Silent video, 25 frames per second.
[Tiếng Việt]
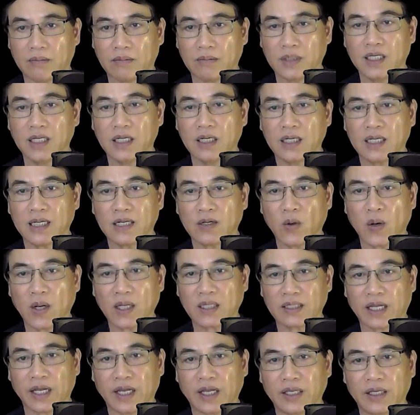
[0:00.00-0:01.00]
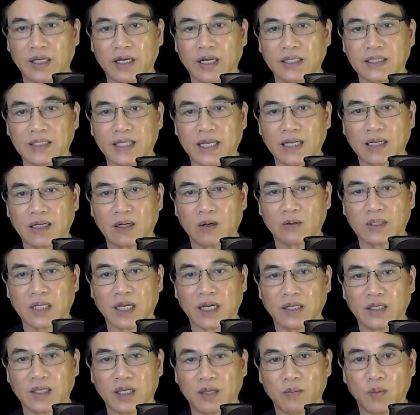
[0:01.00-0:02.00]
đưa cái quan tài với cái xác cậu
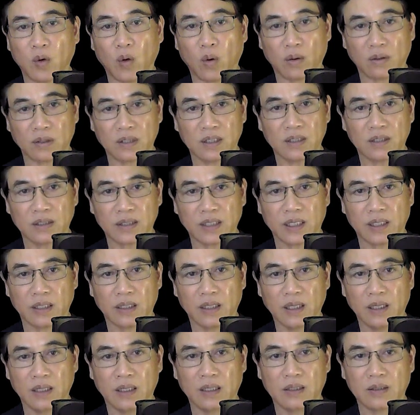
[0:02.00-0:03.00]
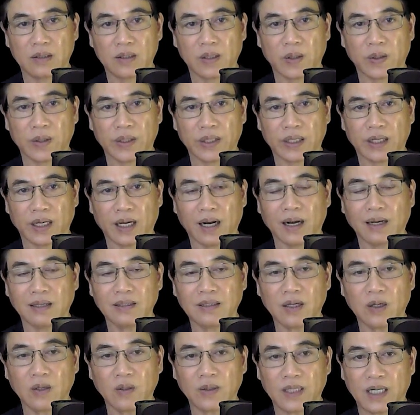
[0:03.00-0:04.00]
ta về buồn trước đi, rồi ở
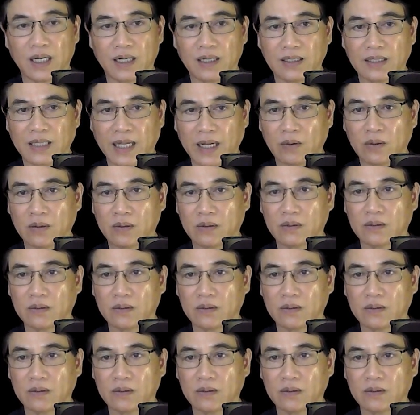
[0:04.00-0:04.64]
đó đợi tao.